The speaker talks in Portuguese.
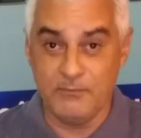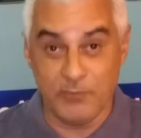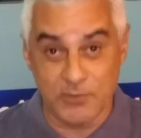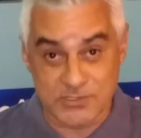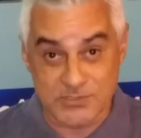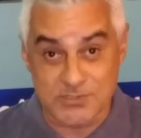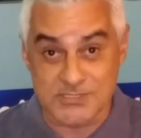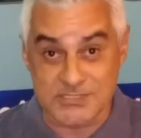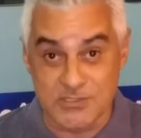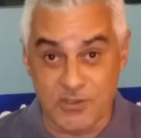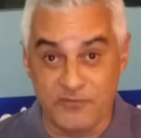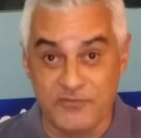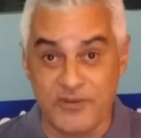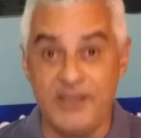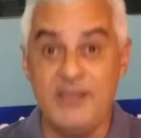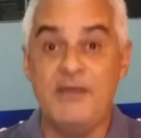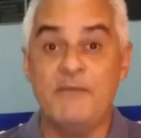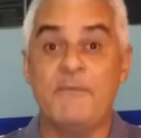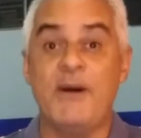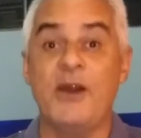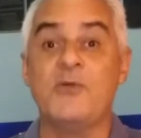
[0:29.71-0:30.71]
Bosco
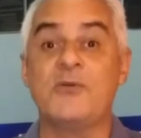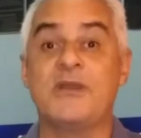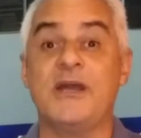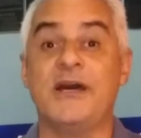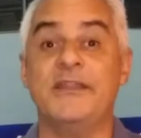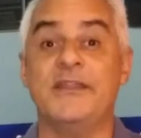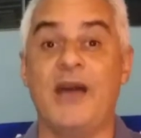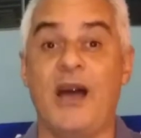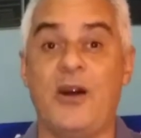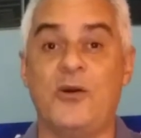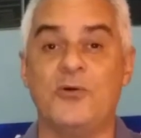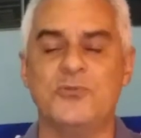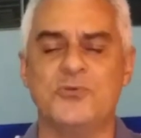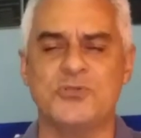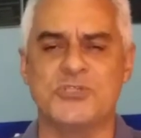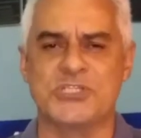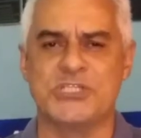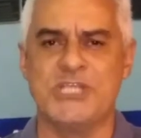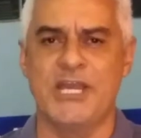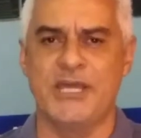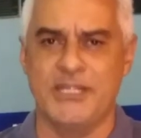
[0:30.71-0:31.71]
Silva para o canal
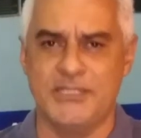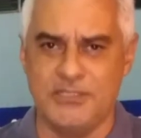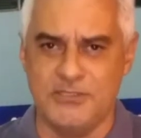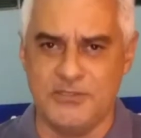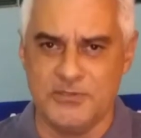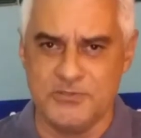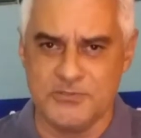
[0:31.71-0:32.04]
do Xangrande